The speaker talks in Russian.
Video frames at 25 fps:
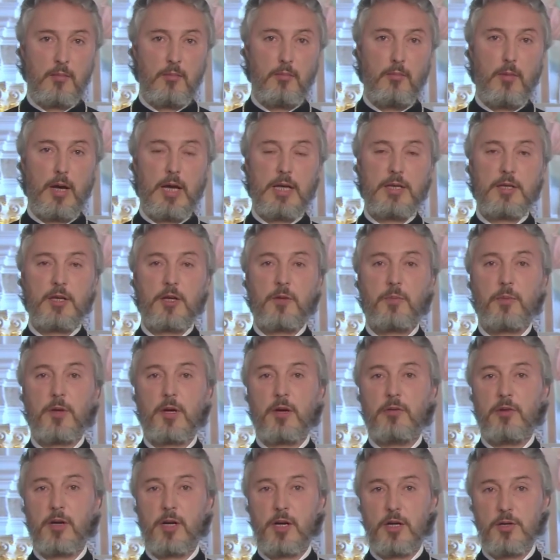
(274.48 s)
Матерь
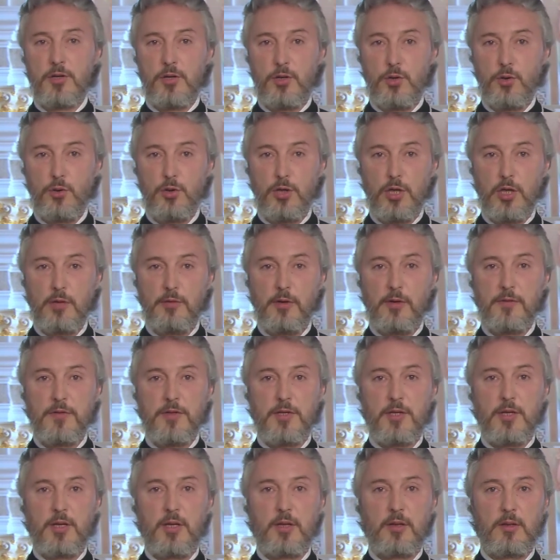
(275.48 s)
перворожденного
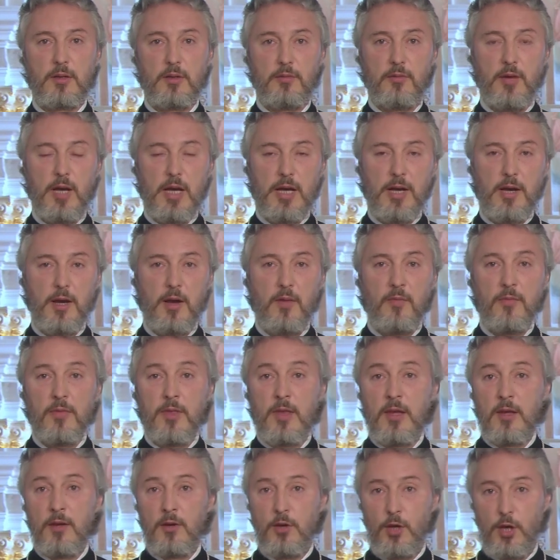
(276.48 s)
все твари
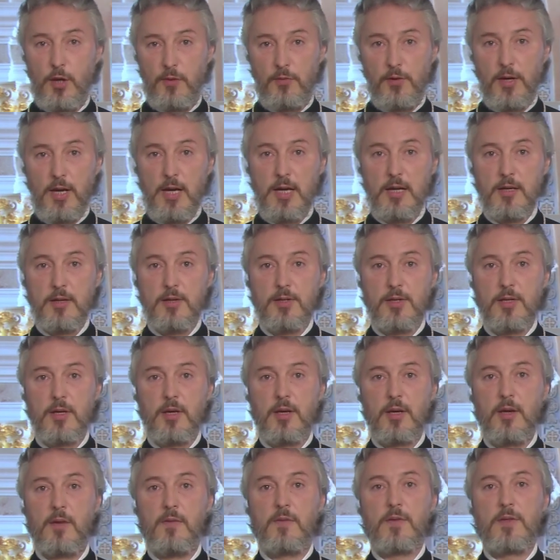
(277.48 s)
является
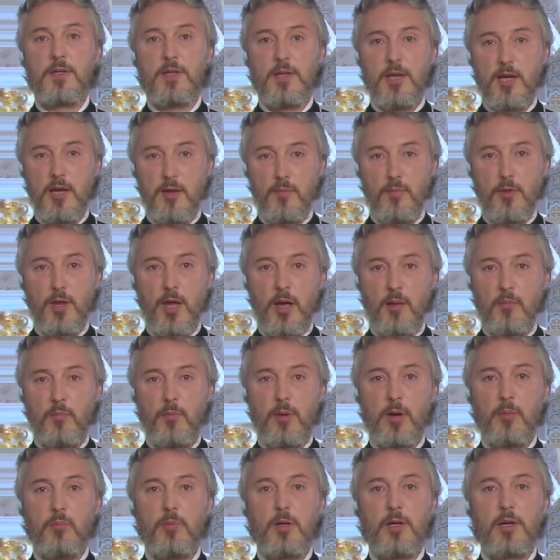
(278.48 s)
и всем нам
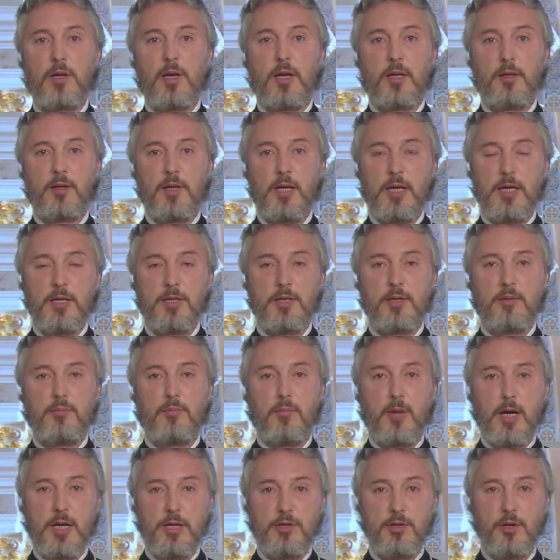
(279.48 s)
по благодати
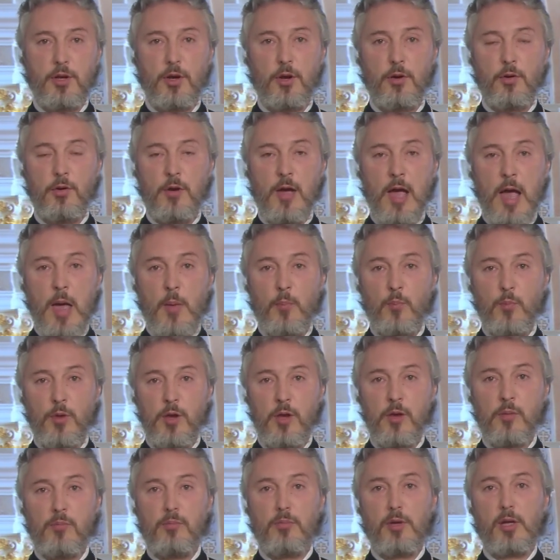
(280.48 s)
Матерью
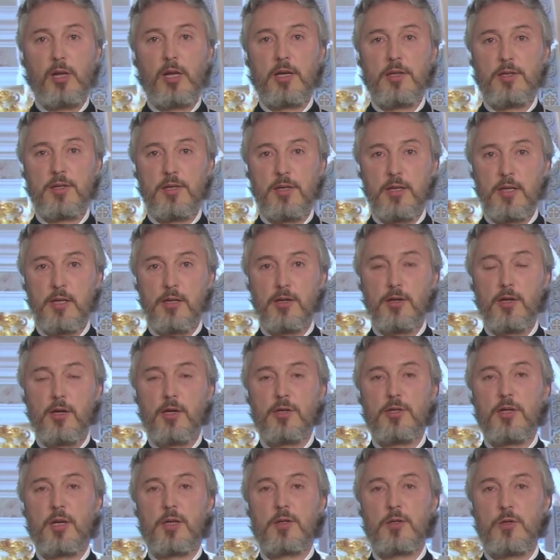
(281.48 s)
и
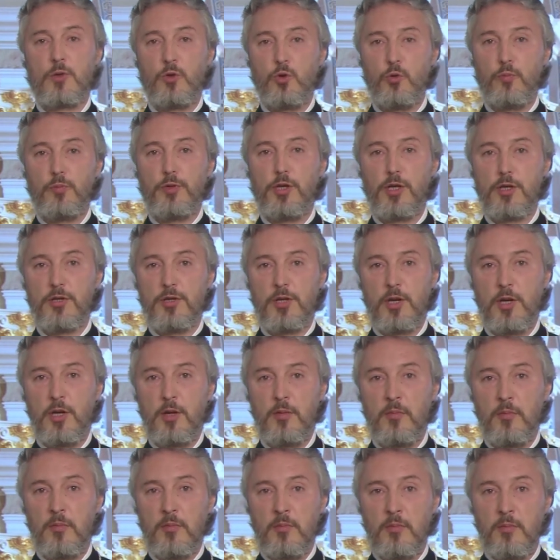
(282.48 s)
милосердной
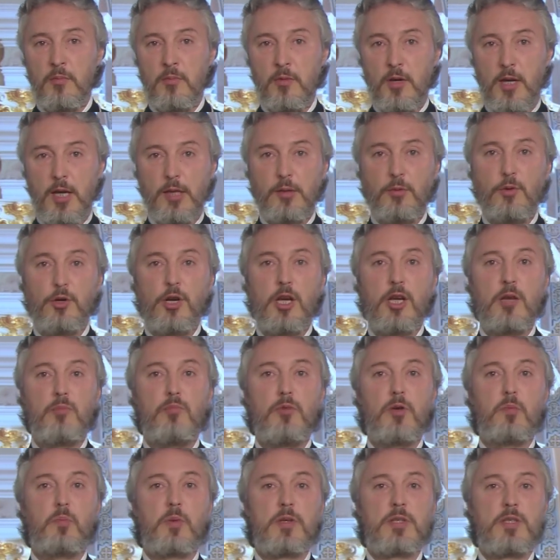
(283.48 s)
заступницей, которой
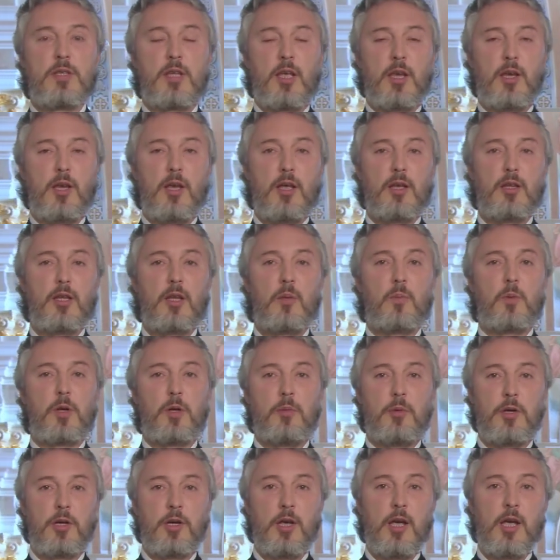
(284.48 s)
мы постоянно
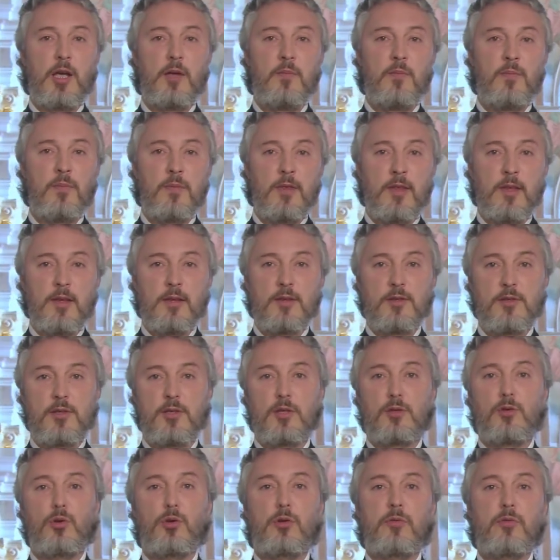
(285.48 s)
прибегаем
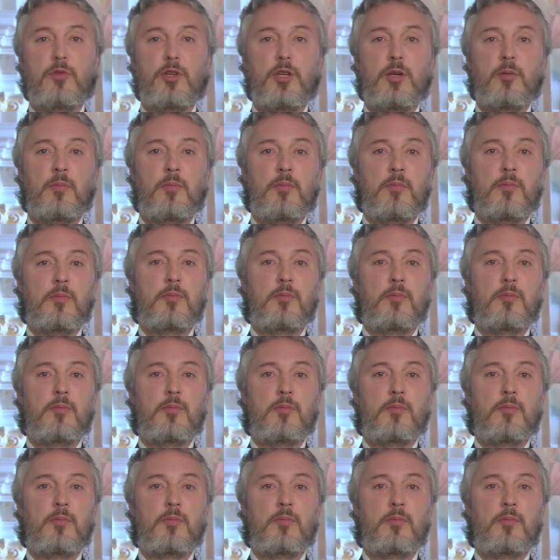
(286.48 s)
сыновним